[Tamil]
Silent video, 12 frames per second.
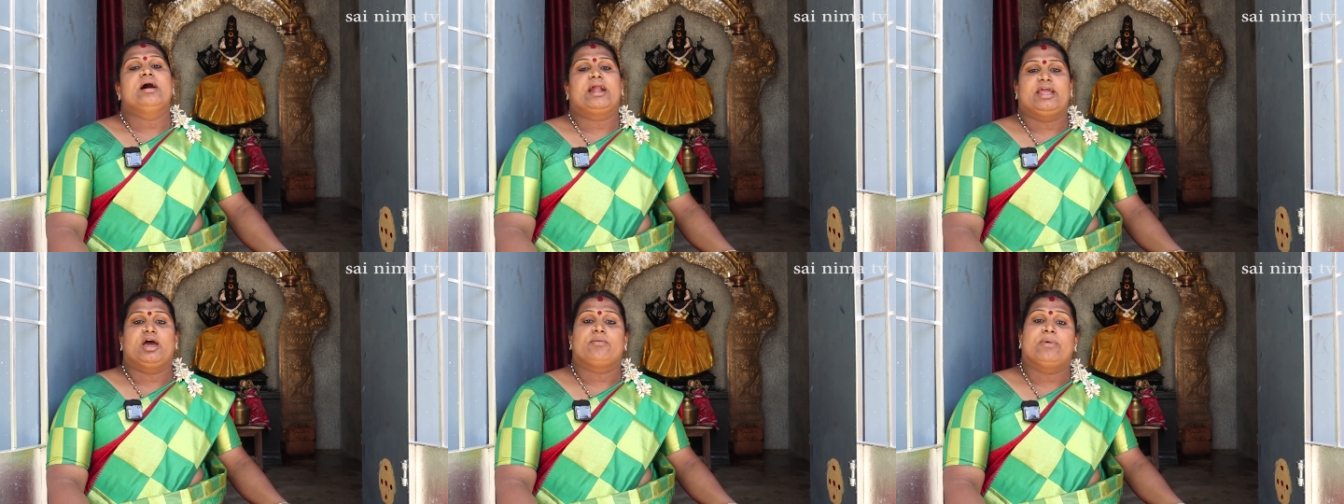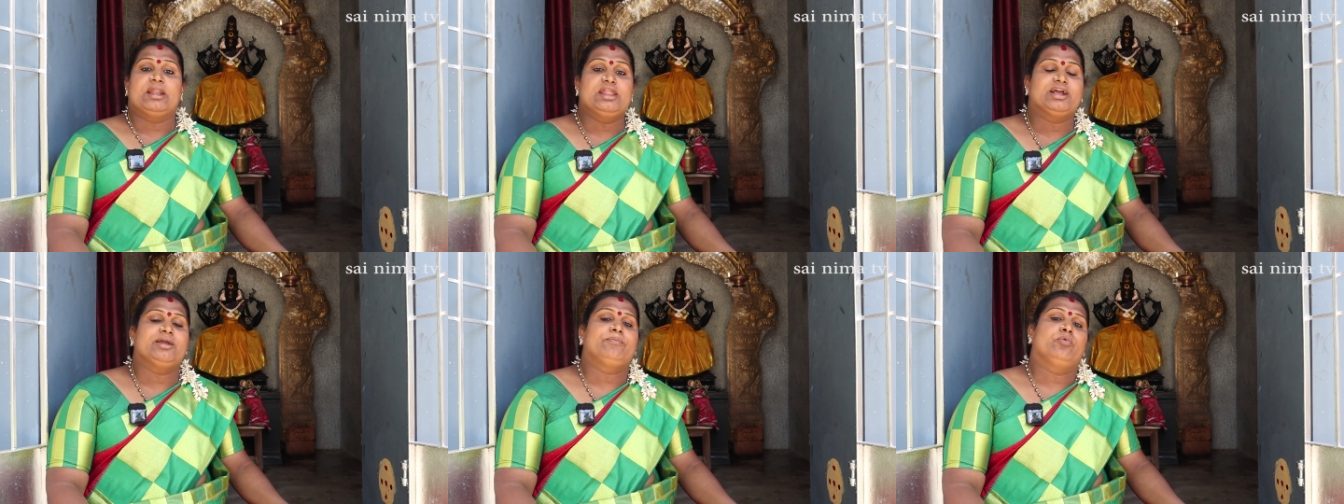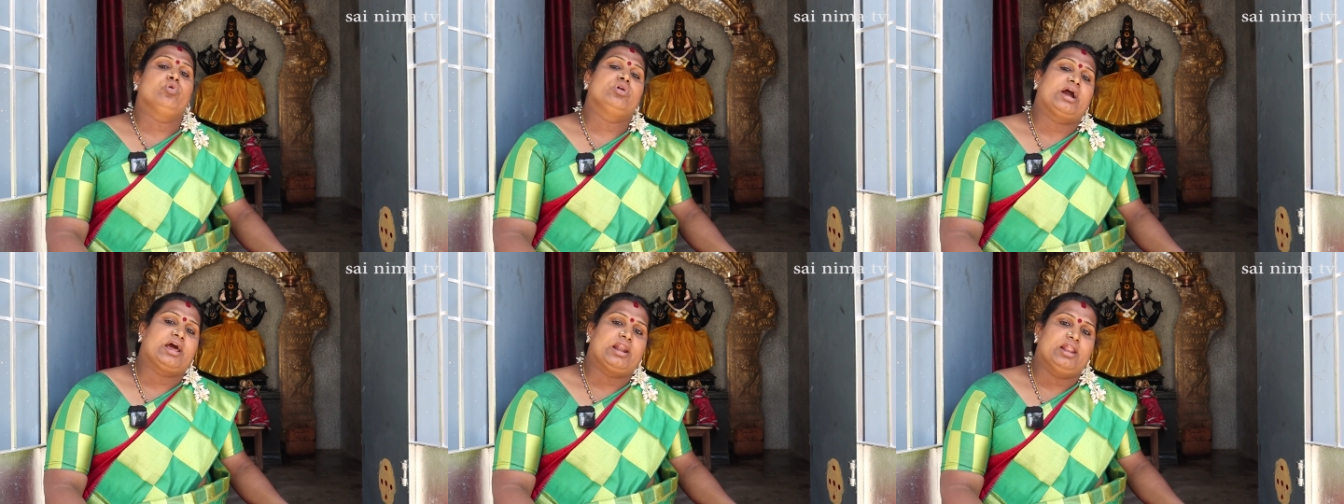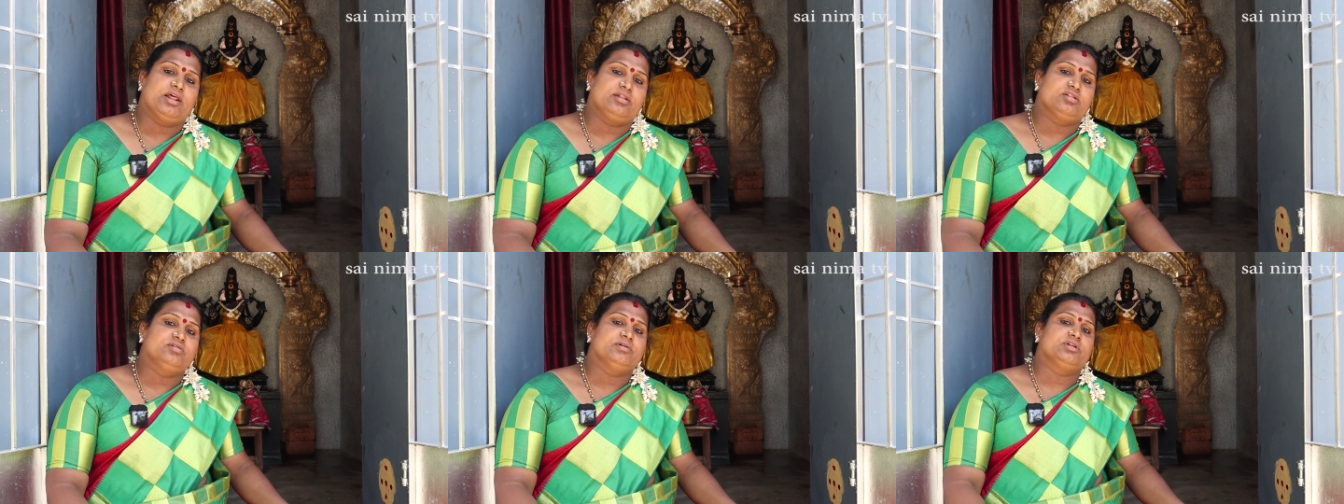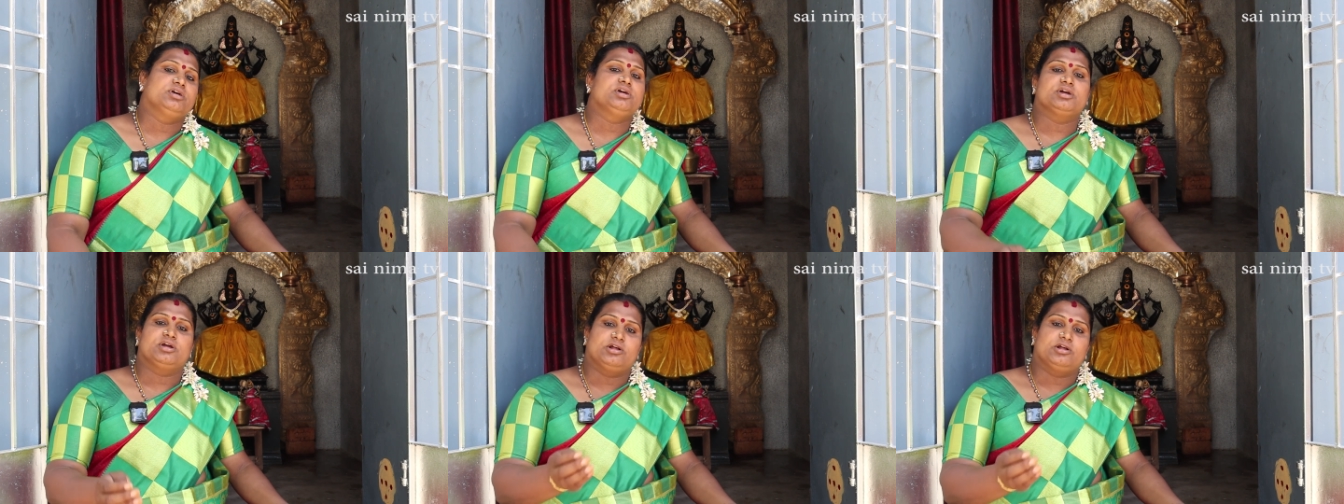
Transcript: அடையார் மல்லிகை பூநகரில் இருந்து வந்து